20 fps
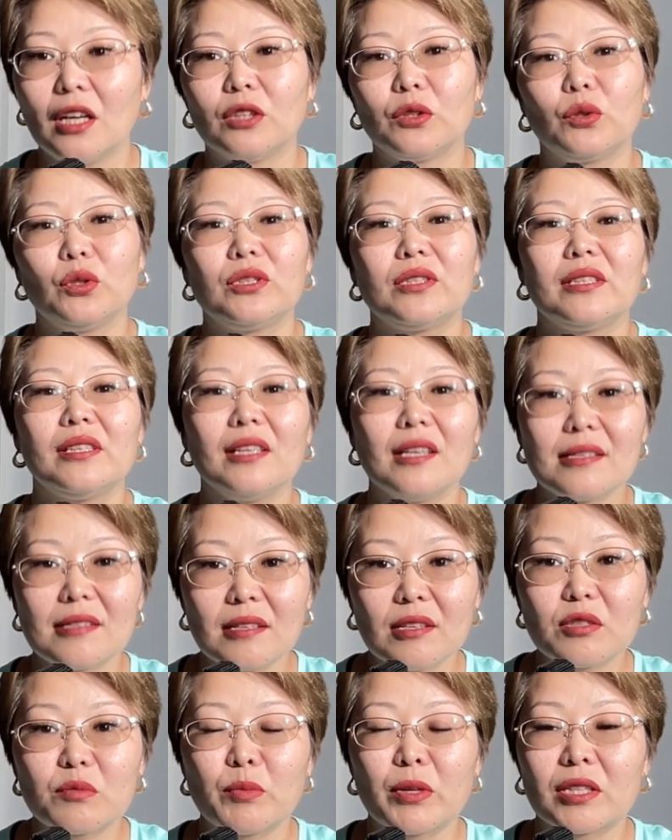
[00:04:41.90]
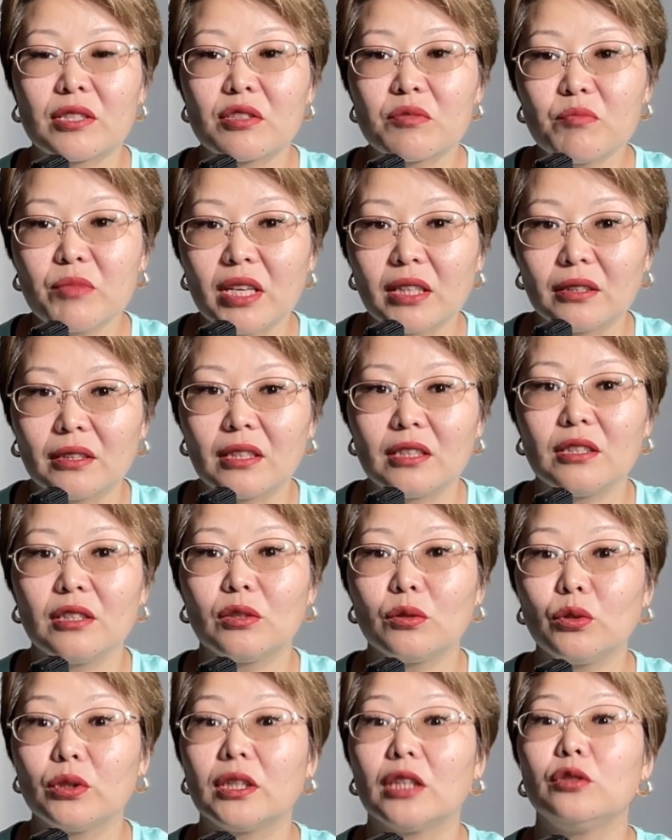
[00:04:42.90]
То есть если спортсмен
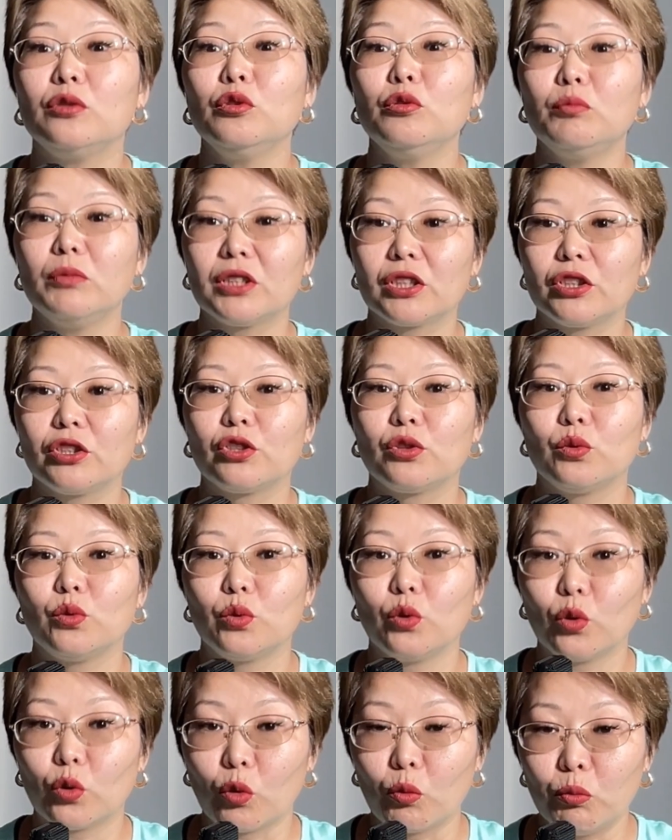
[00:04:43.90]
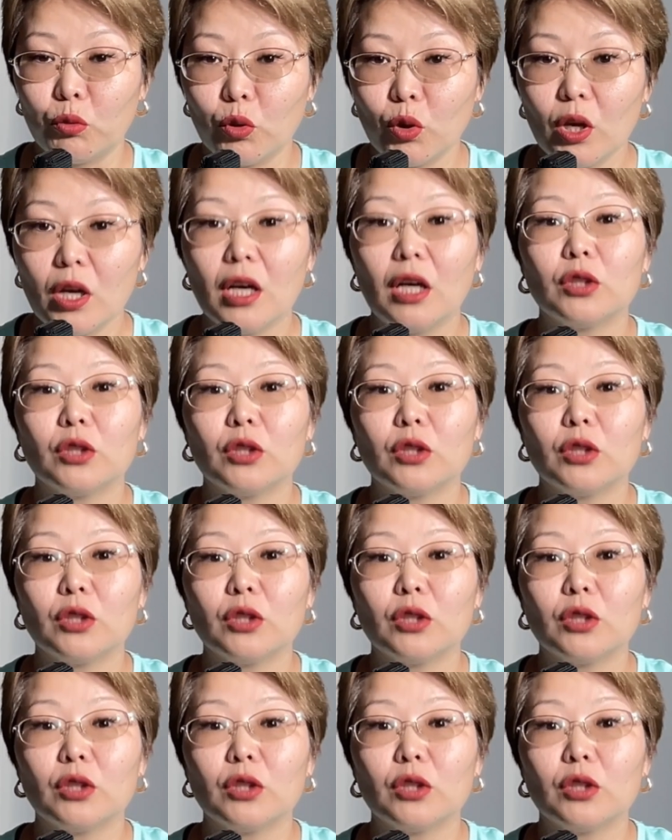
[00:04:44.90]
тренирует одну мышечную группу,